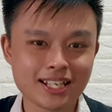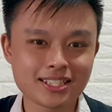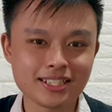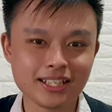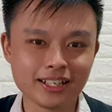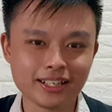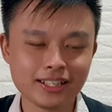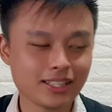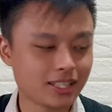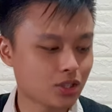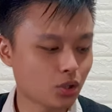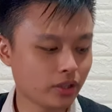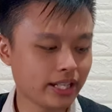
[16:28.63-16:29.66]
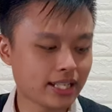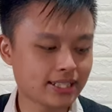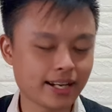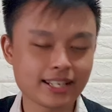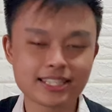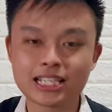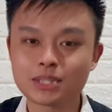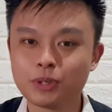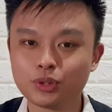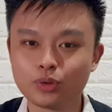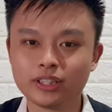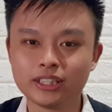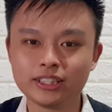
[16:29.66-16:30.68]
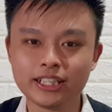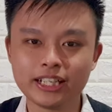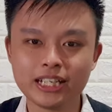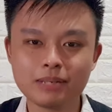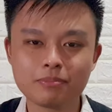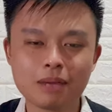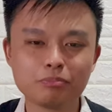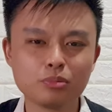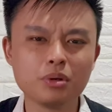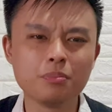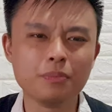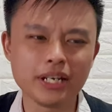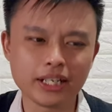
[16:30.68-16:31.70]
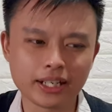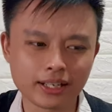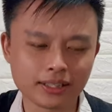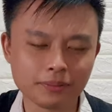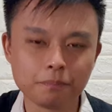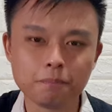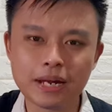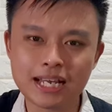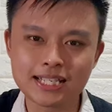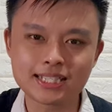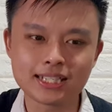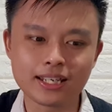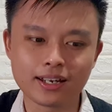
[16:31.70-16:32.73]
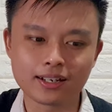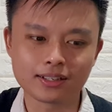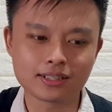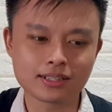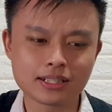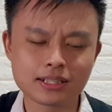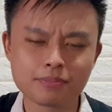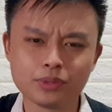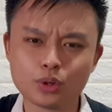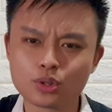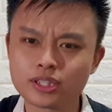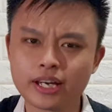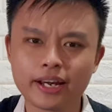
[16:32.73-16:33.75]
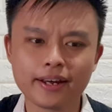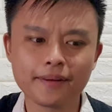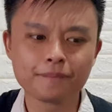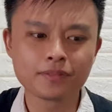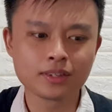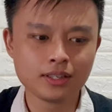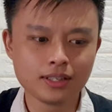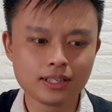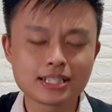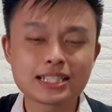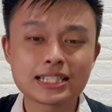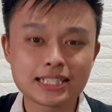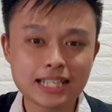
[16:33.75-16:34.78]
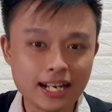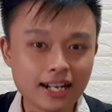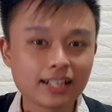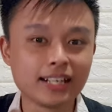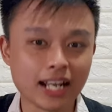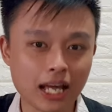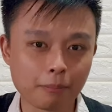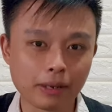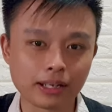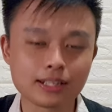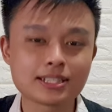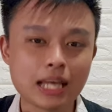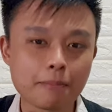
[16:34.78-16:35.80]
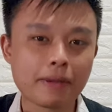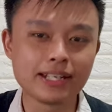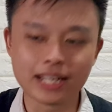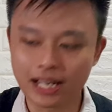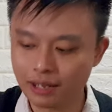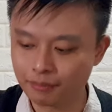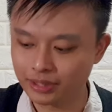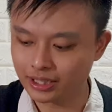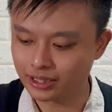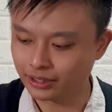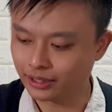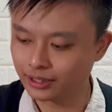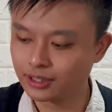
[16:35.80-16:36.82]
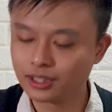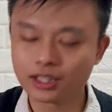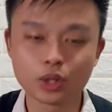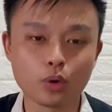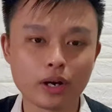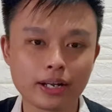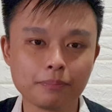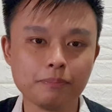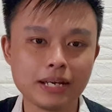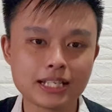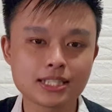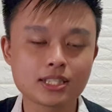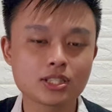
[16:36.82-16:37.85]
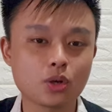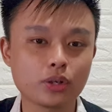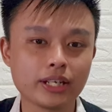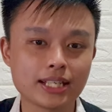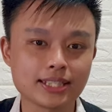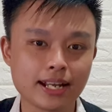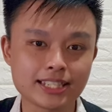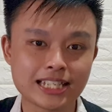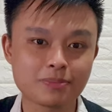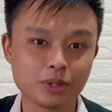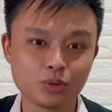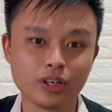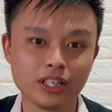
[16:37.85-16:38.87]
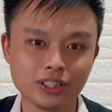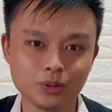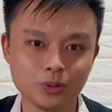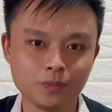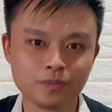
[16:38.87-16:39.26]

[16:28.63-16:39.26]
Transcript: sendiri, Sony SRS XB23 ini mampu memberikan base yang menurut saya secara kedalaman sama dalamnya dengan keluaran base Sony SRS XB22.